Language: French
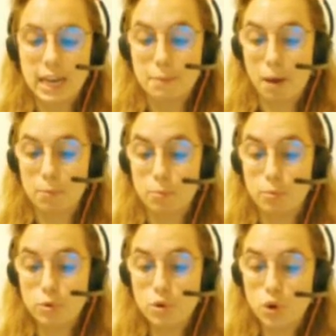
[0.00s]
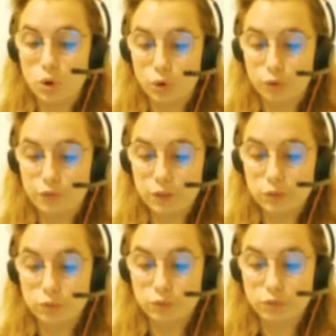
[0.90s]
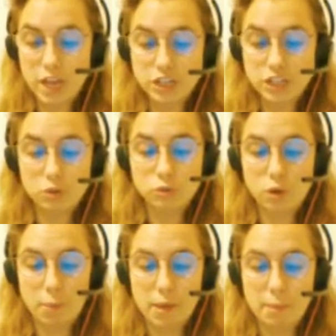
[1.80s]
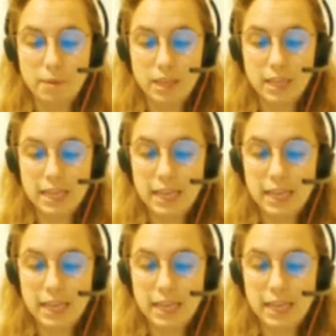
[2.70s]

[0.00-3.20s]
La Barbe Bleue revint de son voyage dès le soir même,